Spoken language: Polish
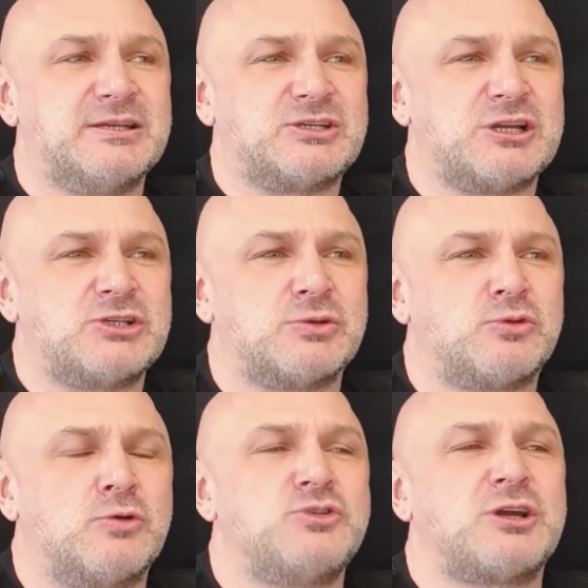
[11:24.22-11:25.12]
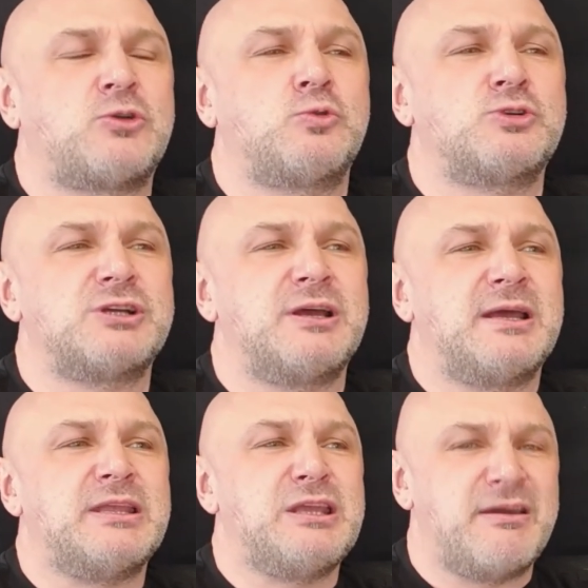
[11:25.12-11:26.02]
Czyli są to ludzie, którzy
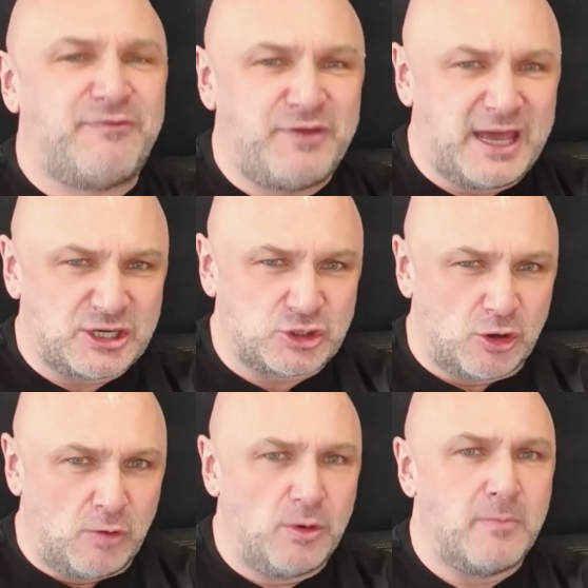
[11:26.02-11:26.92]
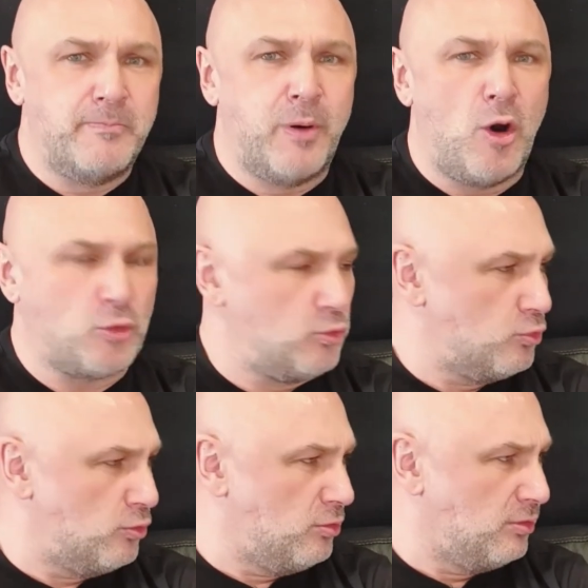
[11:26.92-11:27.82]
nie wierzą
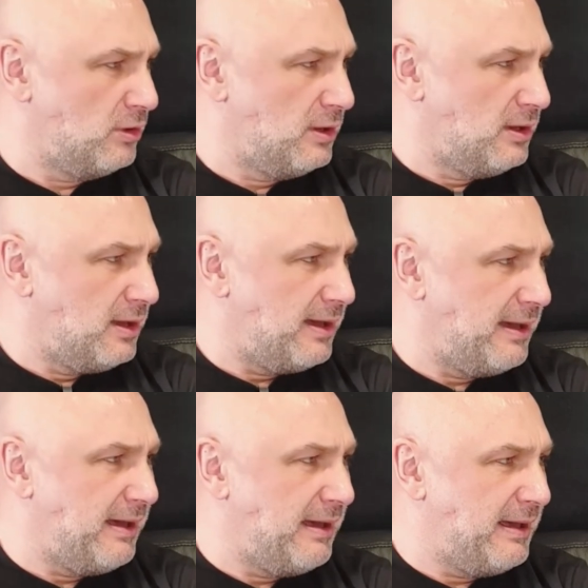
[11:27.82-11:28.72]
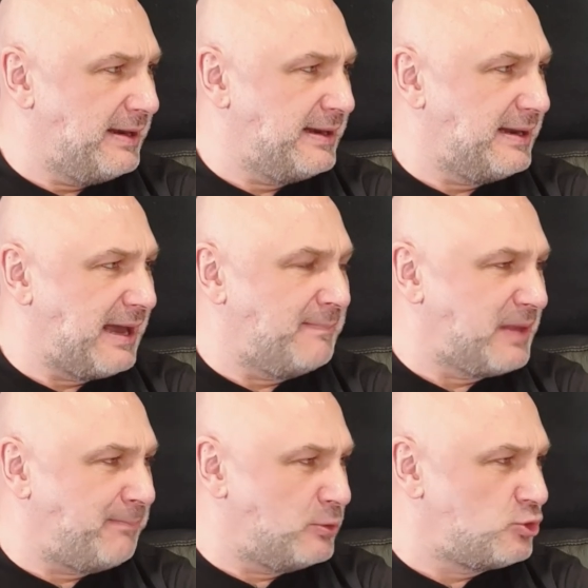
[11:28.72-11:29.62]
Bogu tak. E, na,
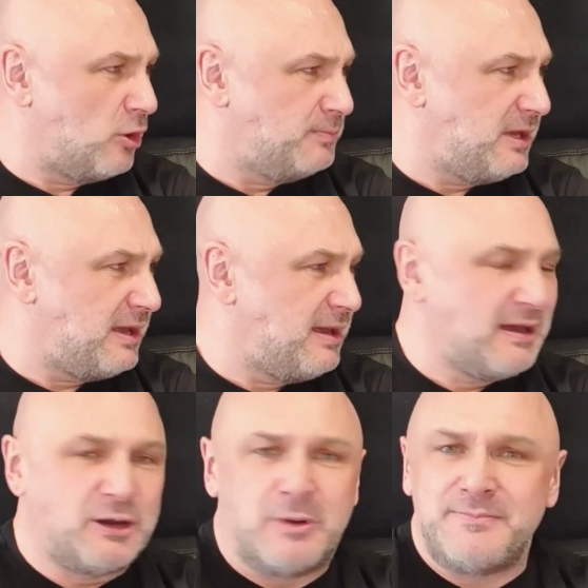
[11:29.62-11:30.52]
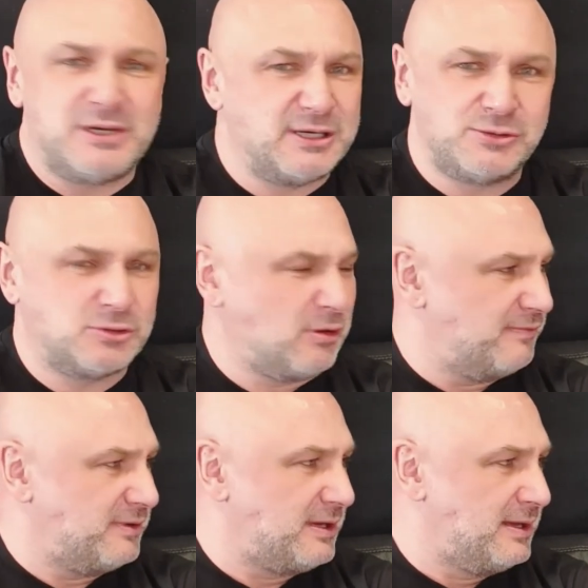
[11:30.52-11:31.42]
na poziomie głębi
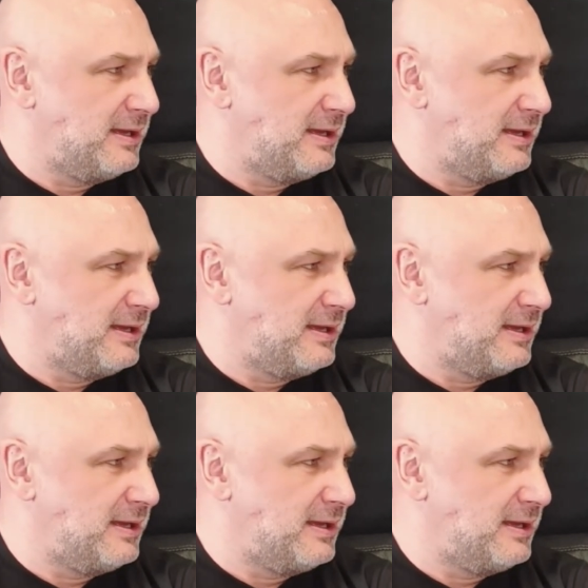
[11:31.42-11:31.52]
Chrystusowych.